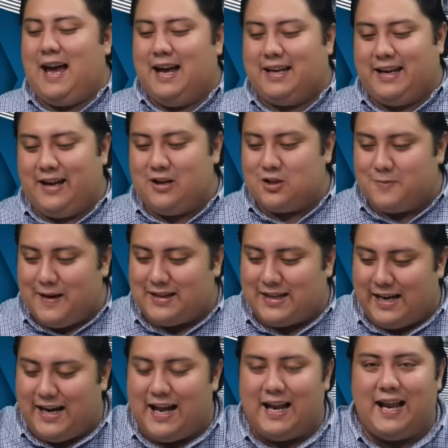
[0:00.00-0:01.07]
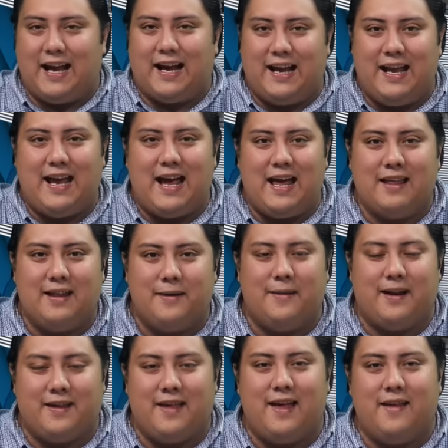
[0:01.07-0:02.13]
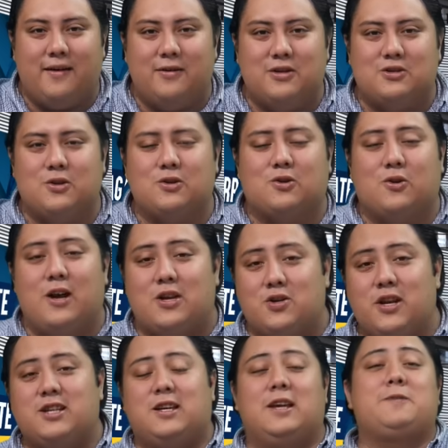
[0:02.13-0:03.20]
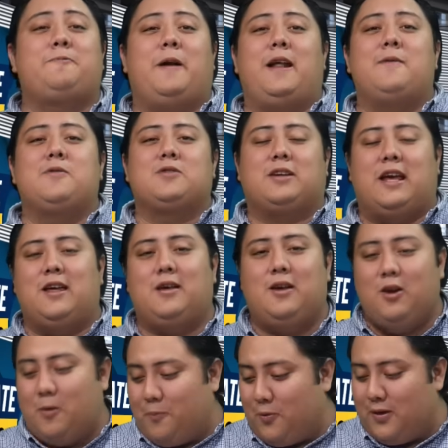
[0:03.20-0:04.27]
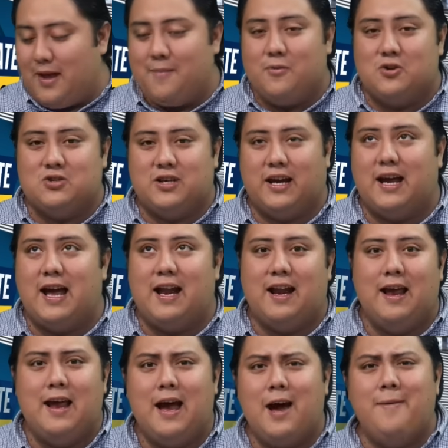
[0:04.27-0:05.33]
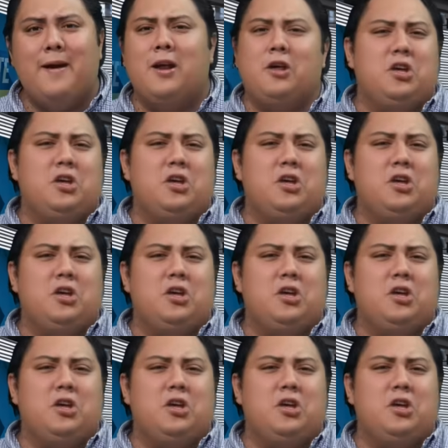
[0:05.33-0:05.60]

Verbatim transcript: que nos va a traer alegría de verdad en nuestros corazones. Esperemos que lo podamos llegar a ver.